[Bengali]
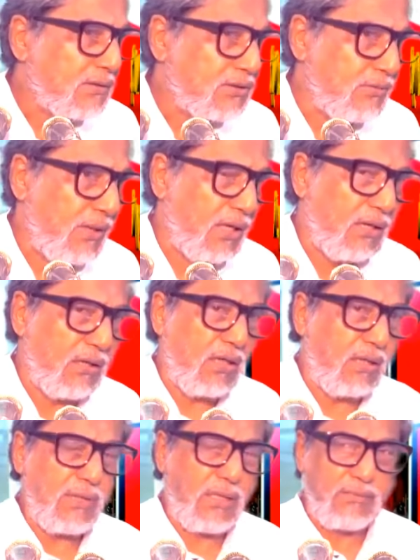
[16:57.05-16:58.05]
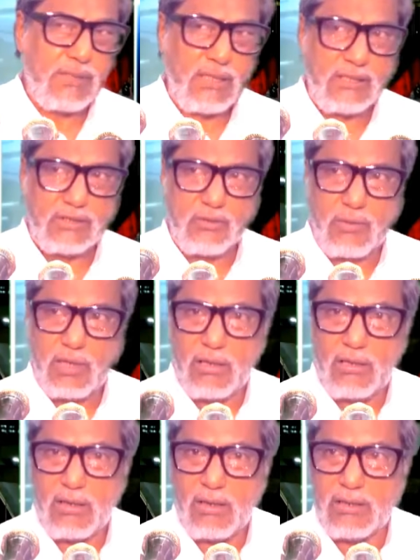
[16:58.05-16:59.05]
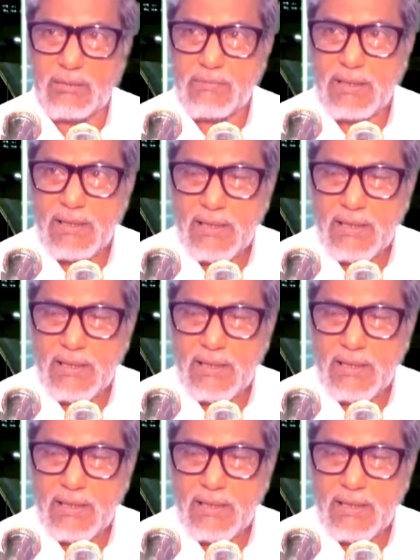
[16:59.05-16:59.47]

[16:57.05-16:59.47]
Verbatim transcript: সুবাহ আল্লাহ বিহামদিহি সুবাহ আল্লাহ আদিম